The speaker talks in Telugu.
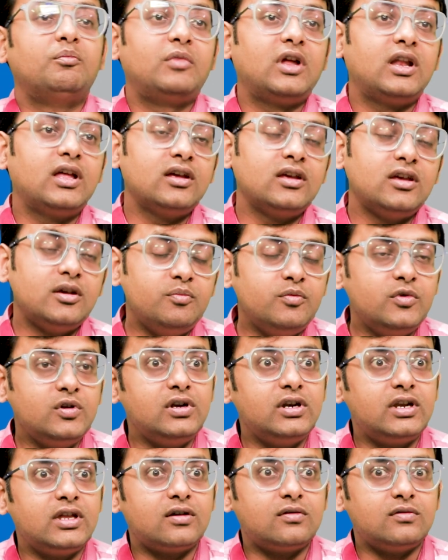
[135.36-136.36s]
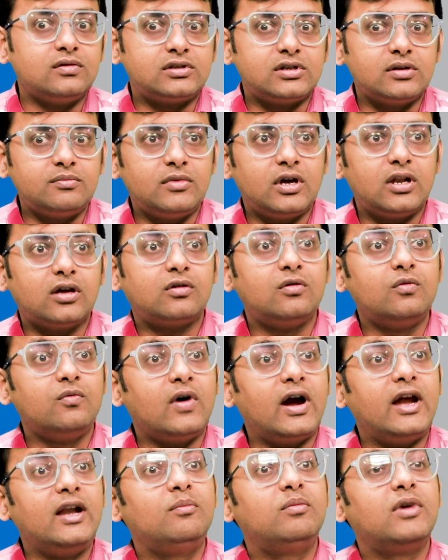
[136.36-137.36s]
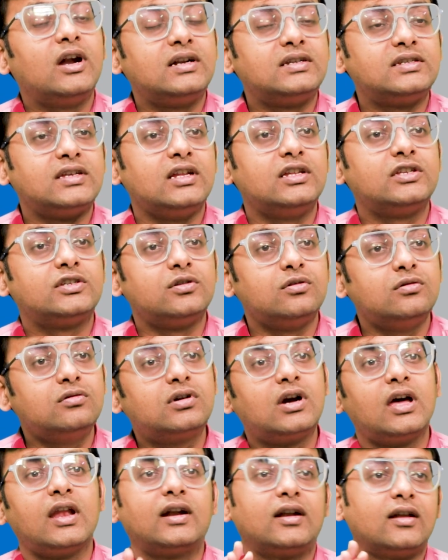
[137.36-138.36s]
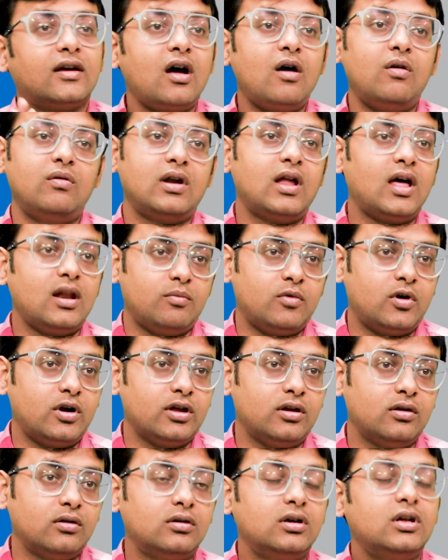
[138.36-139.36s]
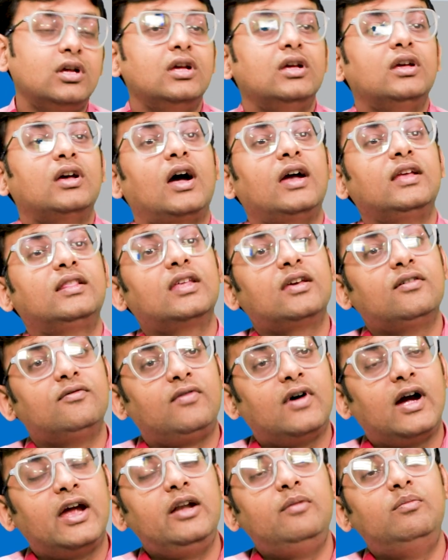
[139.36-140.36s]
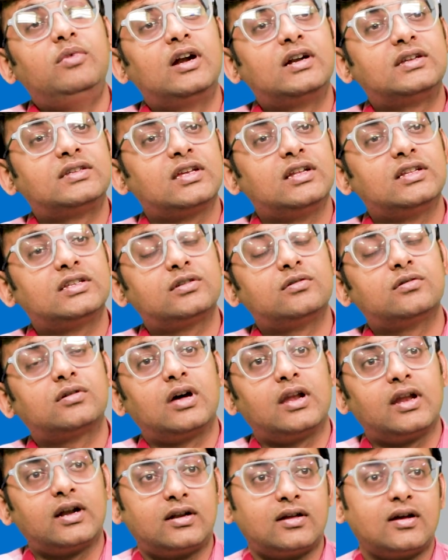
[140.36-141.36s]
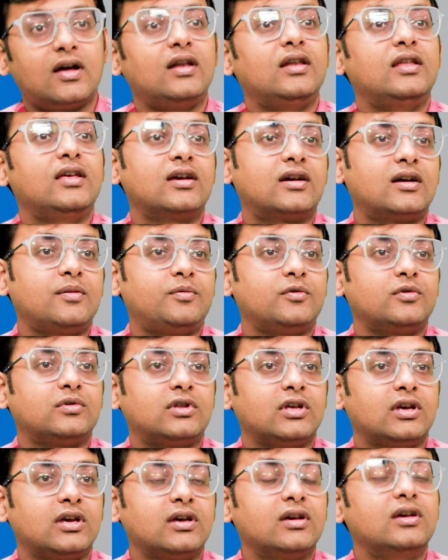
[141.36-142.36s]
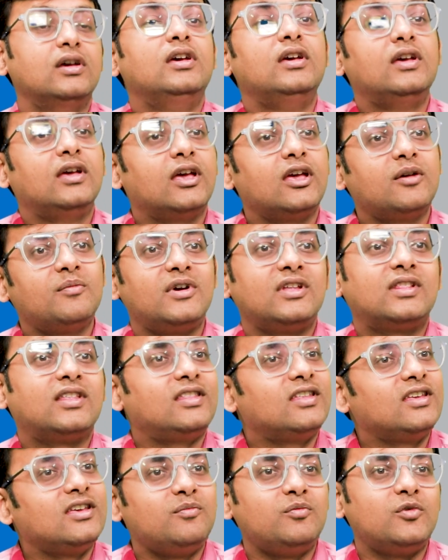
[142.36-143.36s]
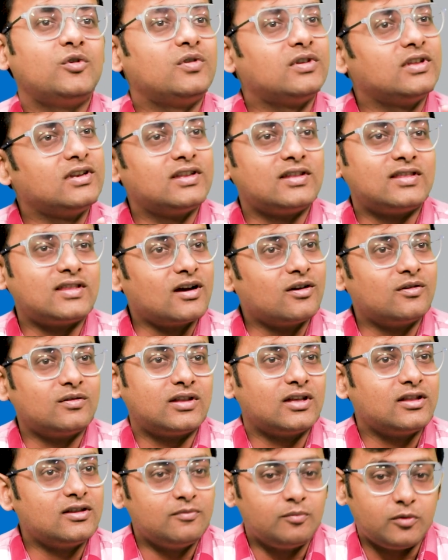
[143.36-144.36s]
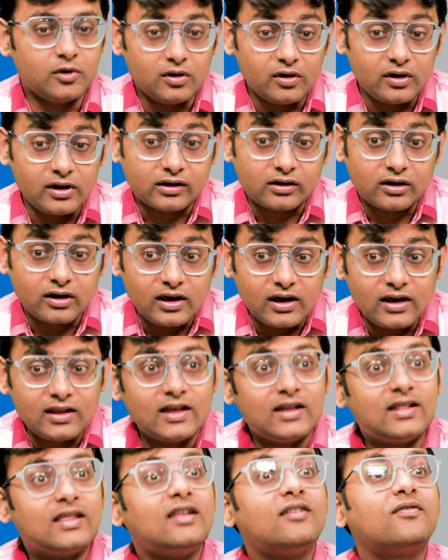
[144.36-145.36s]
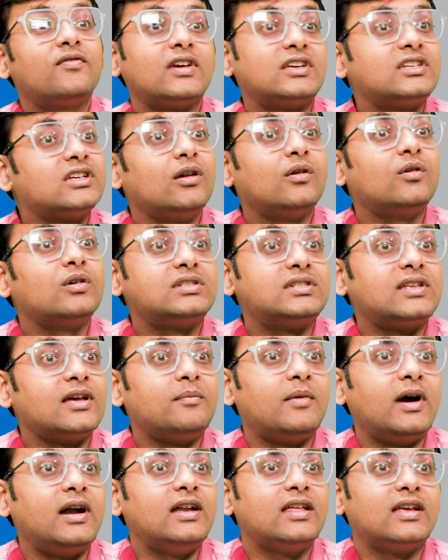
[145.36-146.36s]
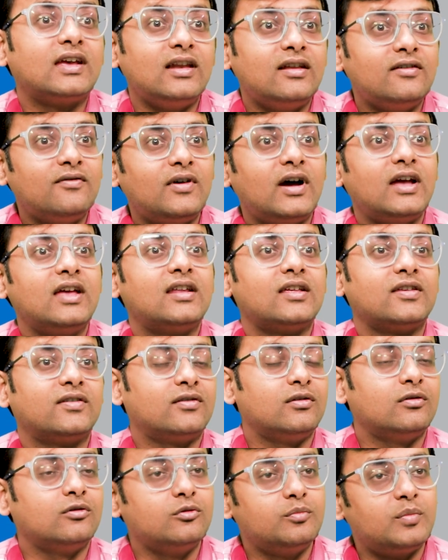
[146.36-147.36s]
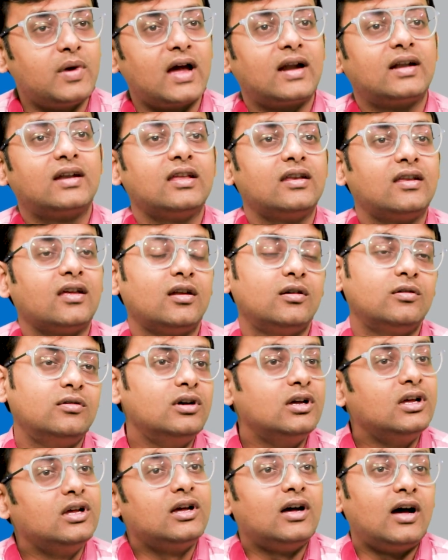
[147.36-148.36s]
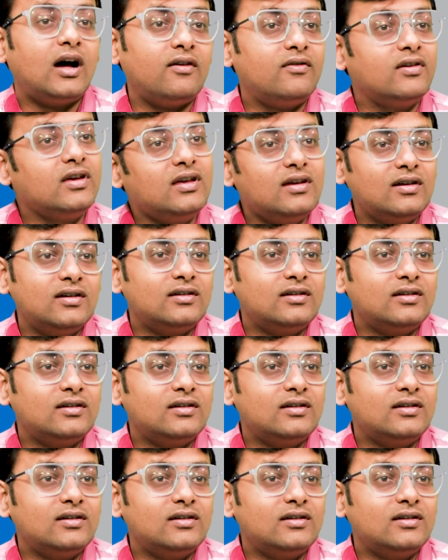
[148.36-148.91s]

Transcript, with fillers: మన ఇమ్యూనిటీ కోసం మనకు వైట్ బ్లడ్ సెల్స్లు కరెక్ట్గా ఉండాలి బాడీలో అయితే వైట్ బ్లడ్ సెల్స్లు కరెక్ట్గా లేకపోతే ఏమవుతుంది ఇమ్యూనిటీ తగ్గుతుంది ఏదైతే ఇన్ఫెక్షన్లు వస్తాయి బయటికి వెళ్ళి వైరస్లు బ్యాక్టీరియాలు అవి